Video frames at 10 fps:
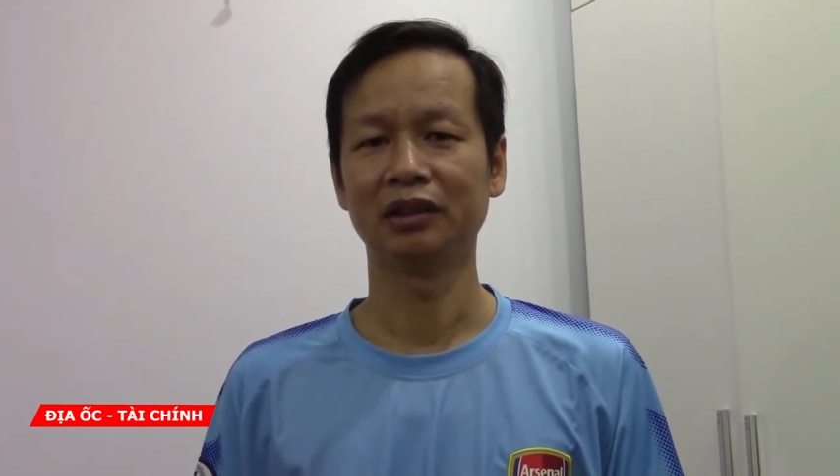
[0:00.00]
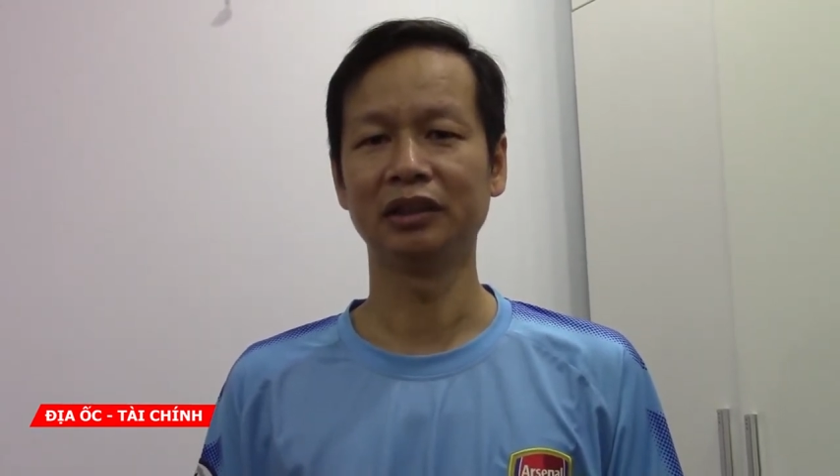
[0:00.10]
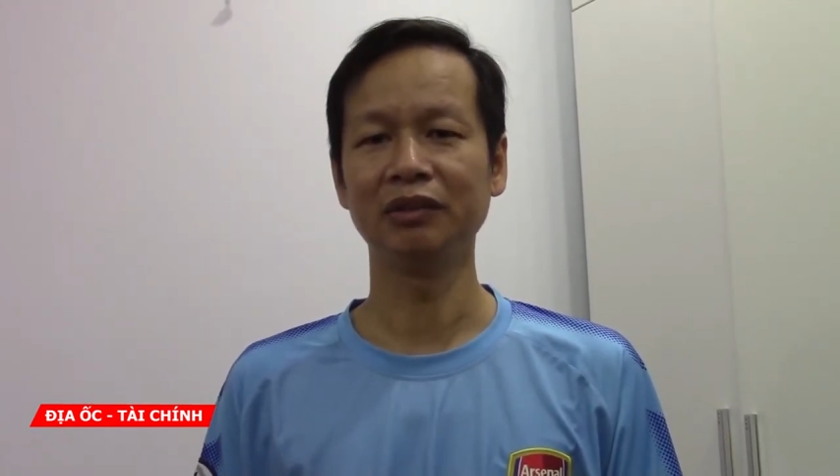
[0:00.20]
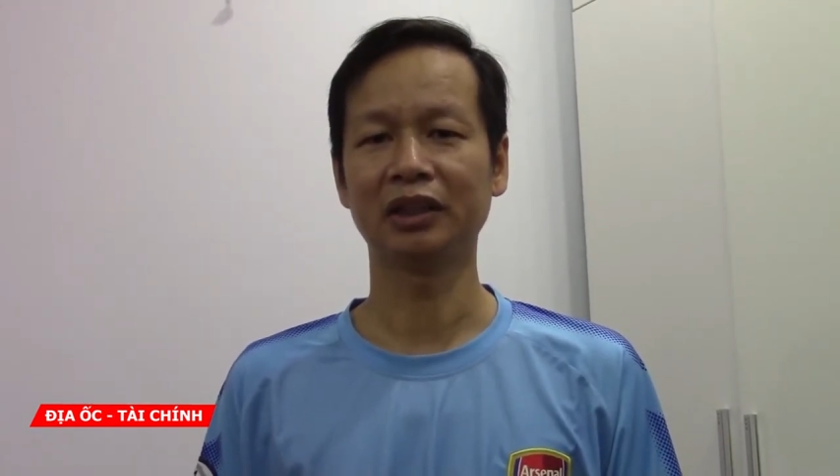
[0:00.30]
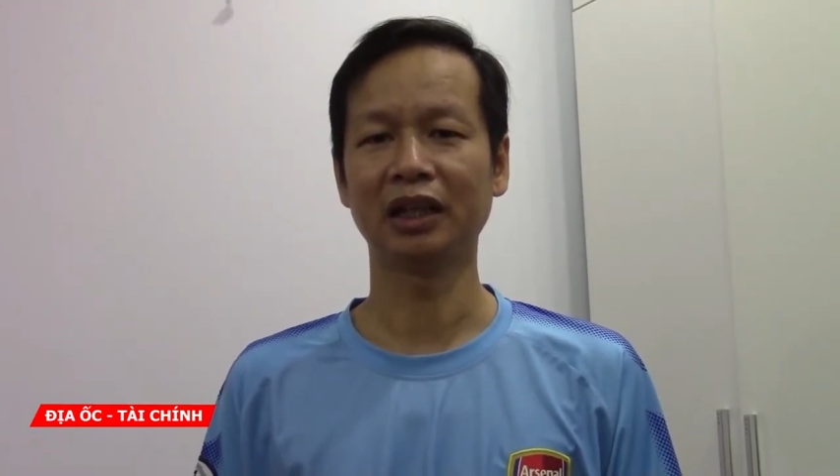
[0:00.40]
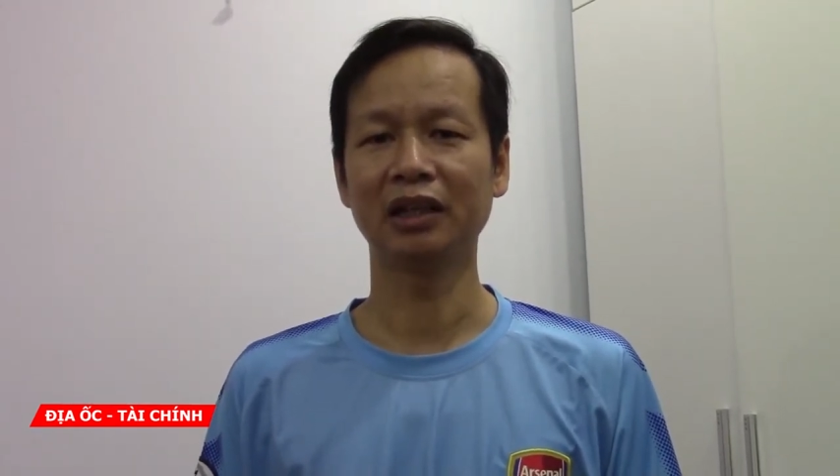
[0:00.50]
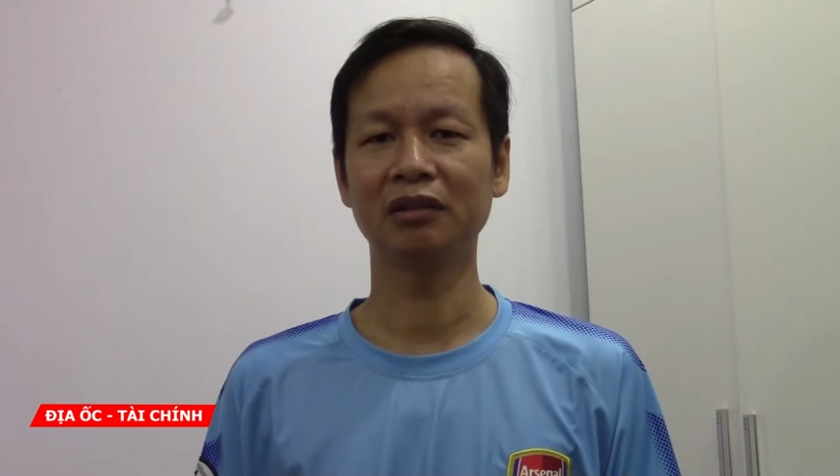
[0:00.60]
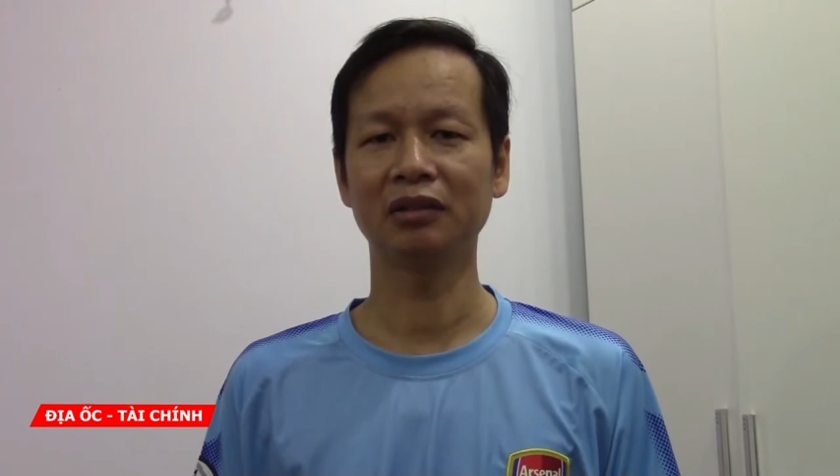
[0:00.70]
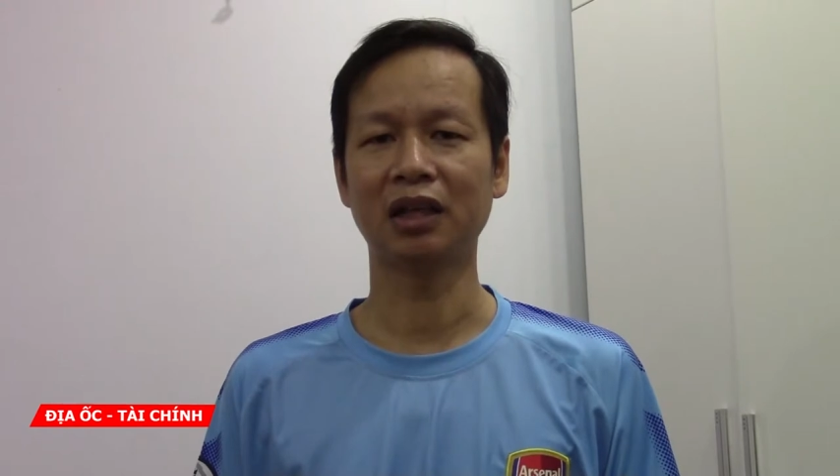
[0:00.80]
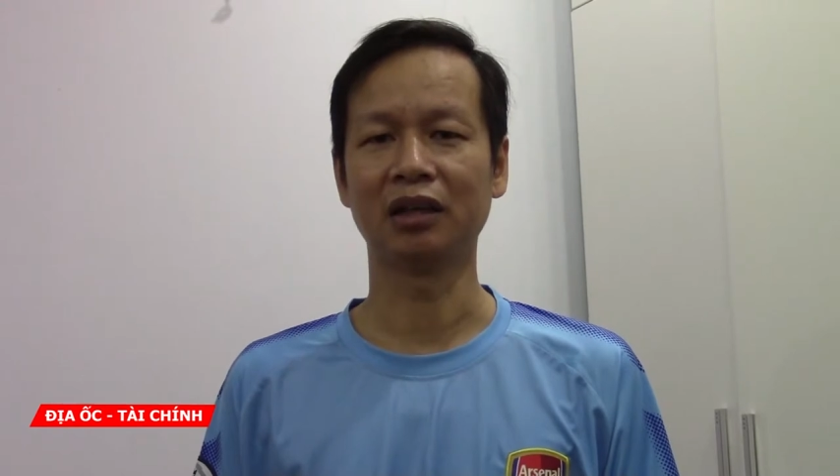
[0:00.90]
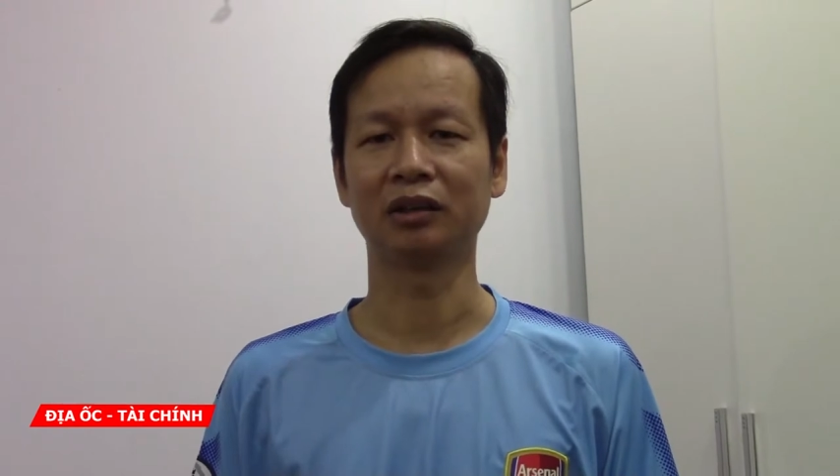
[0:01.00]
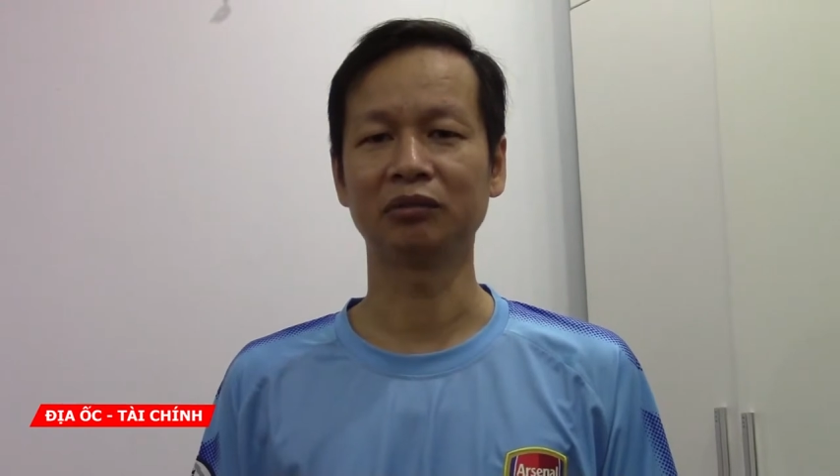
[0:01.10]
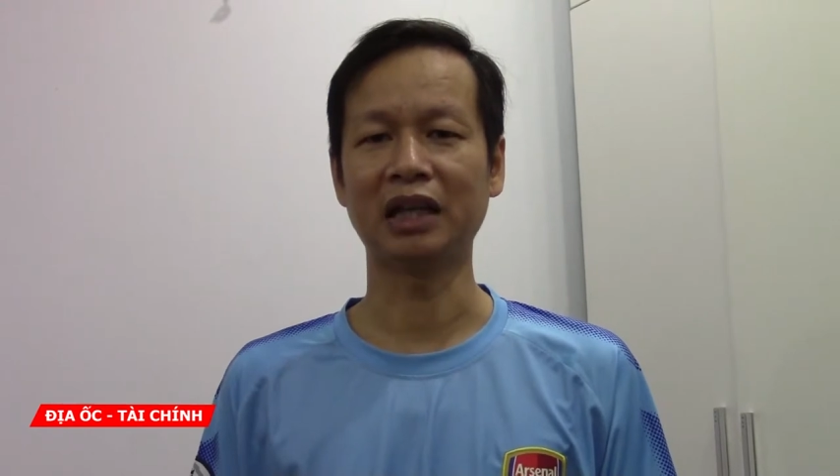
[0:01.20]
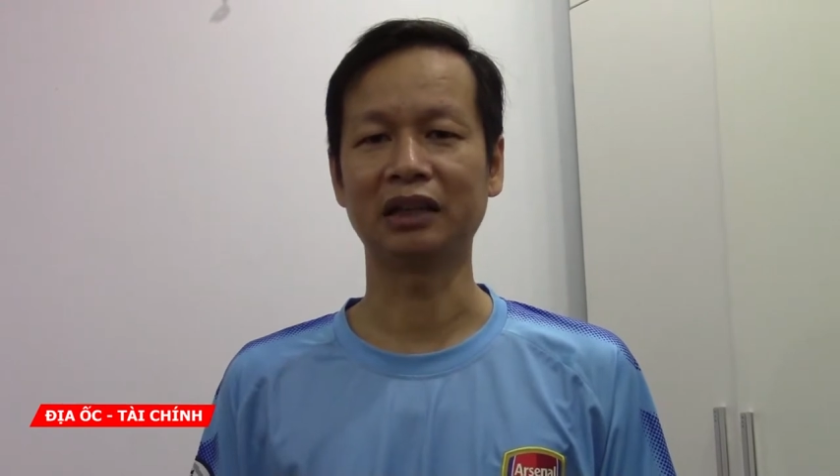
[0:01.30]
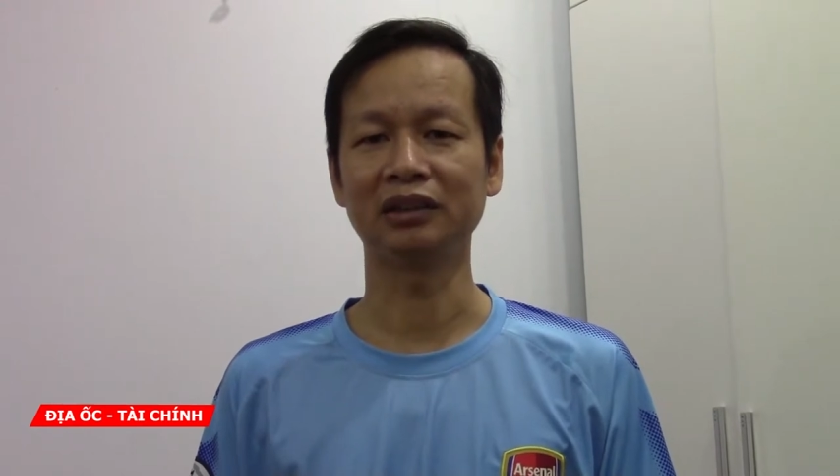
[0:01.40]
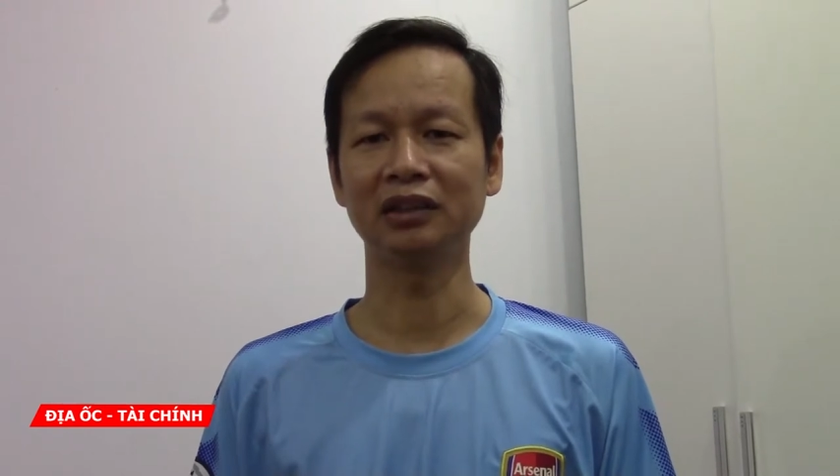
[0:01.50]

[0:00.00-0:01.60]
Chính vì thế ở trong nhà